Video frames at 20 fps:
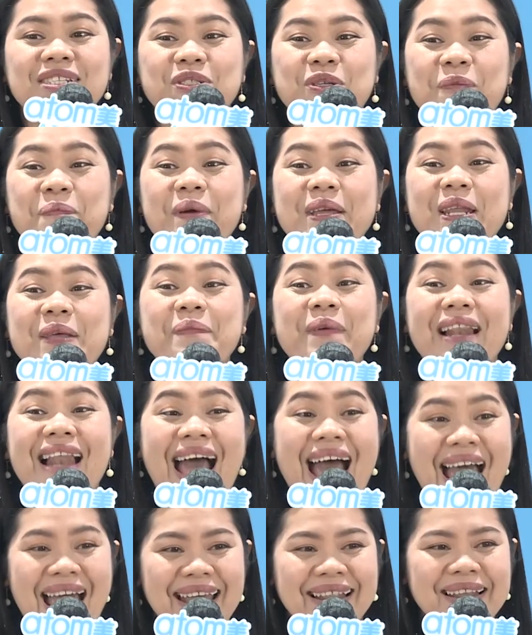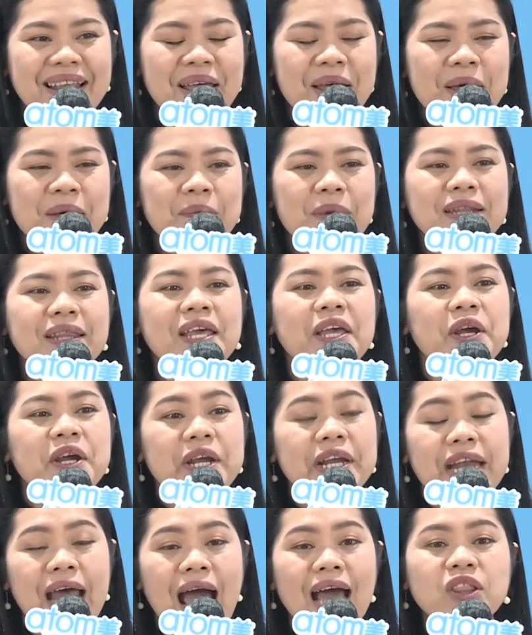niyong binibilhan. But here
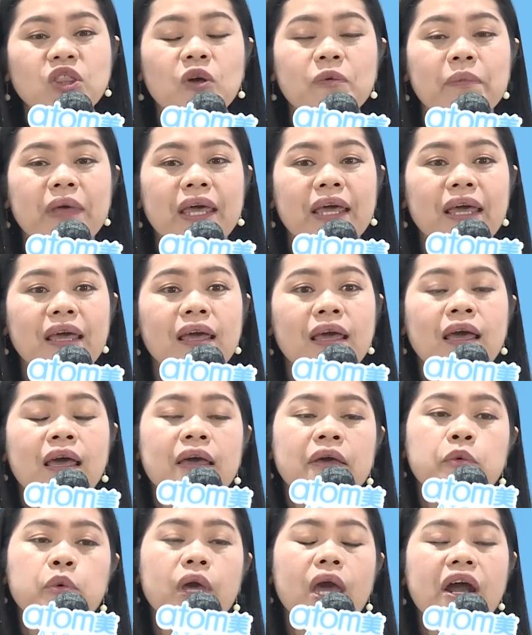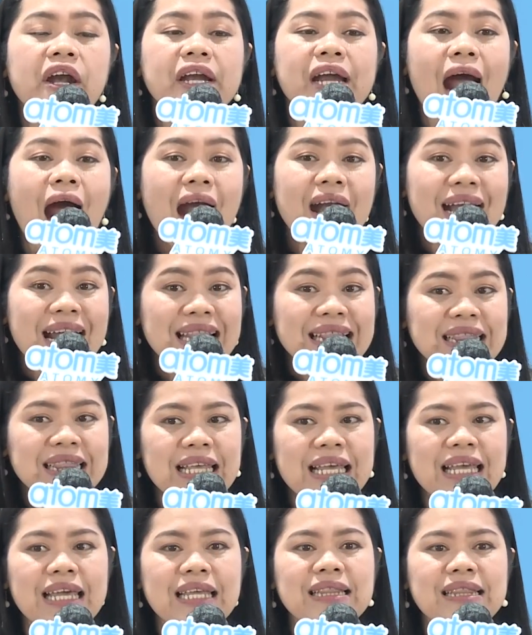in Atomy, we are
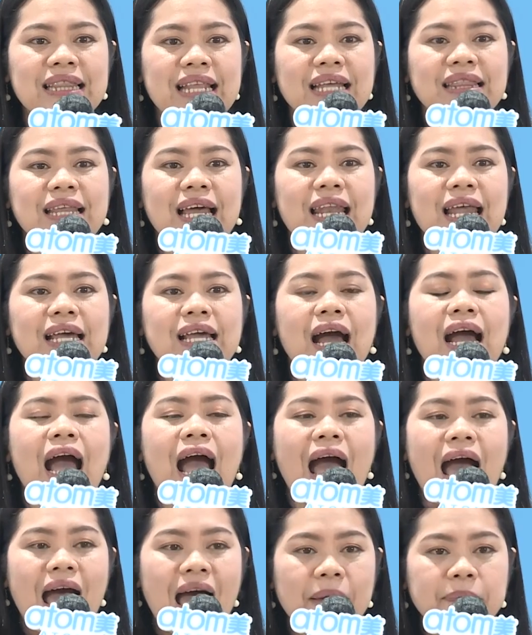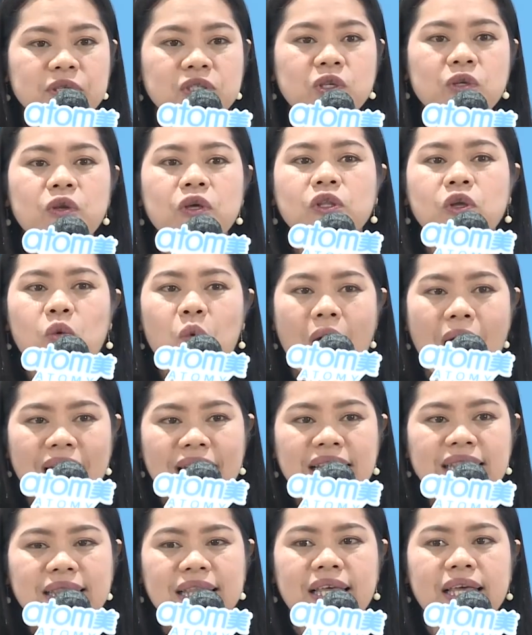guaranteed na talagang absolute
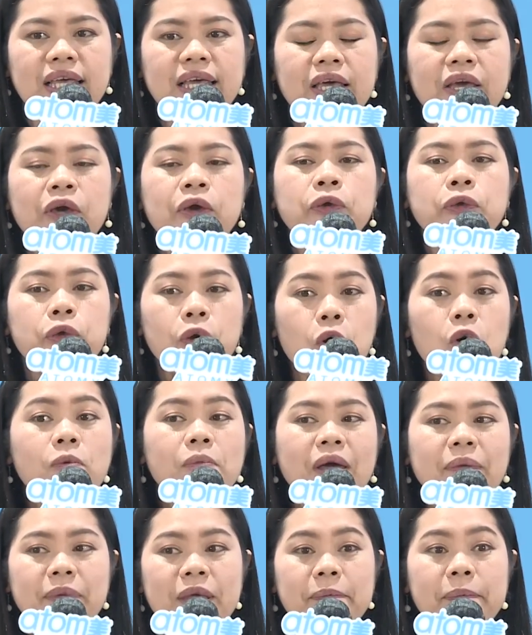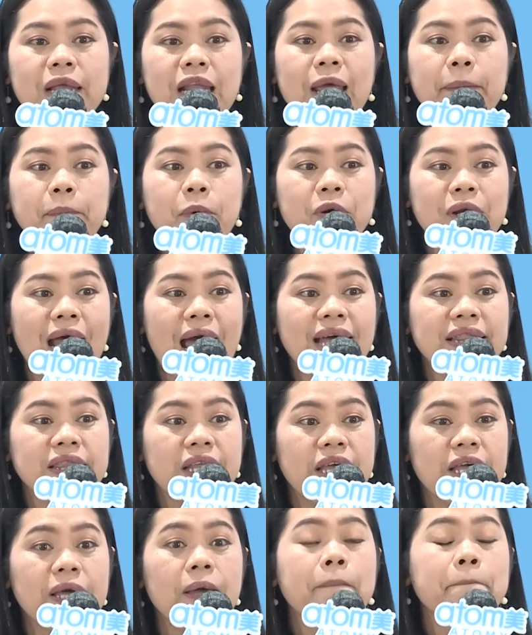quality yung mabibili po
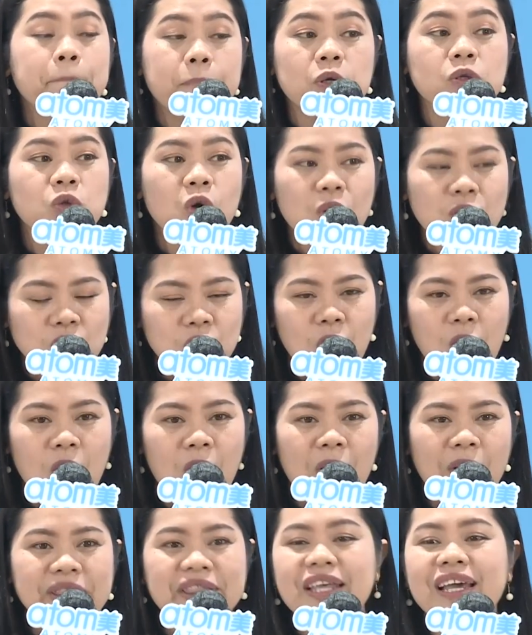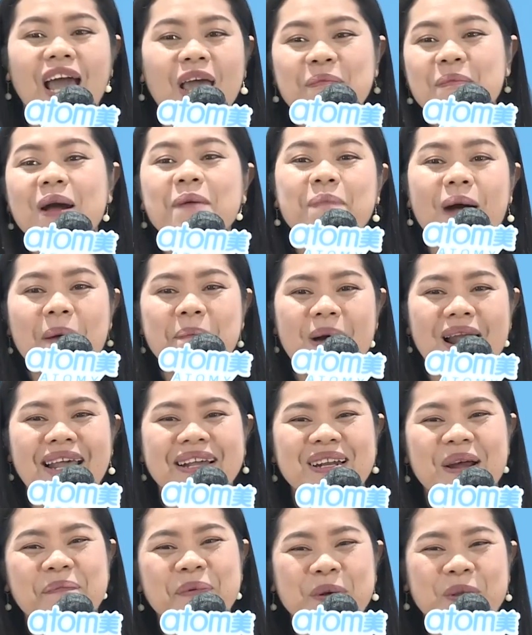nating produkto. Hindi kayo magbabalik
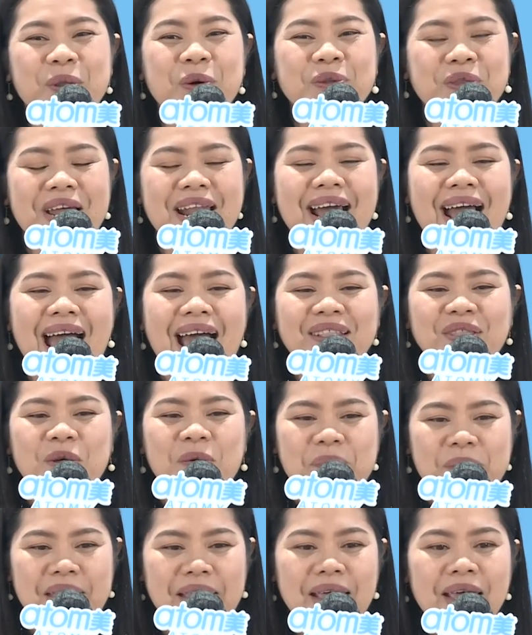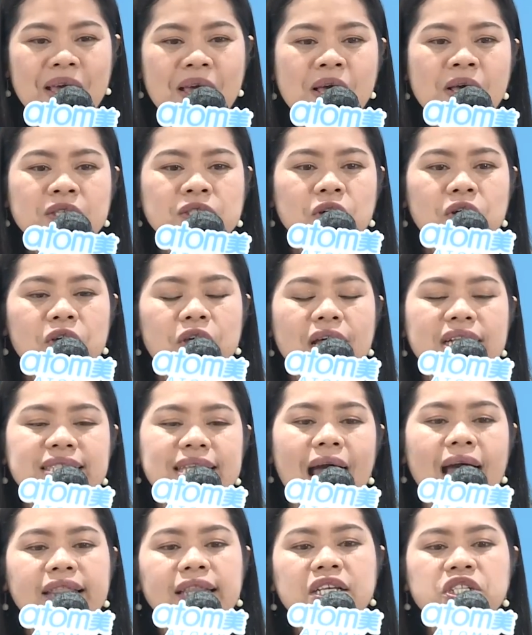ng produkto ng Atomy. So yan,
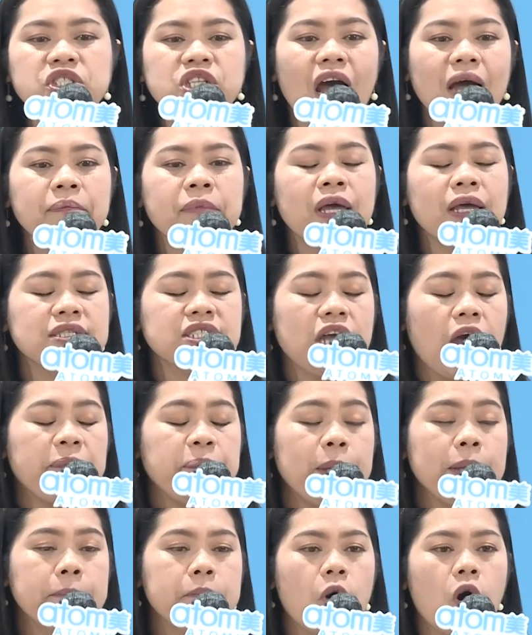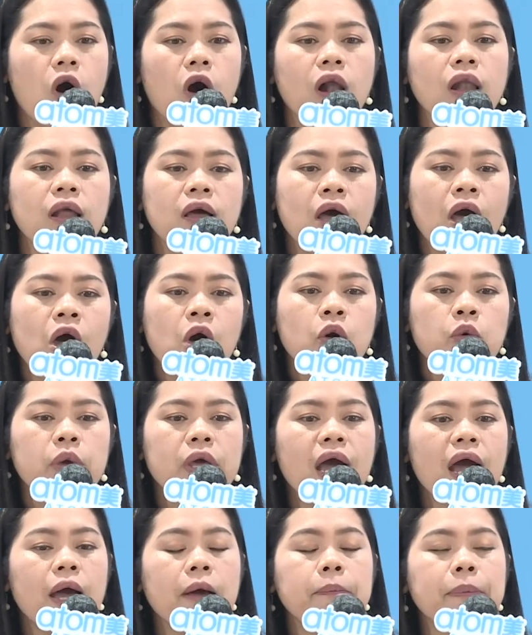sa ating shopping mall, we
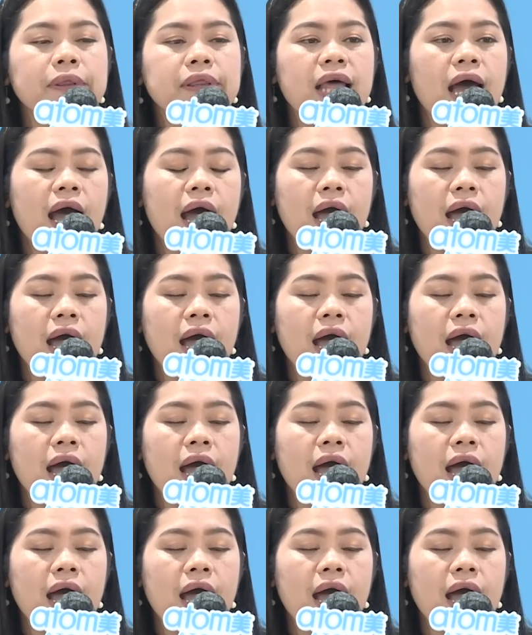have the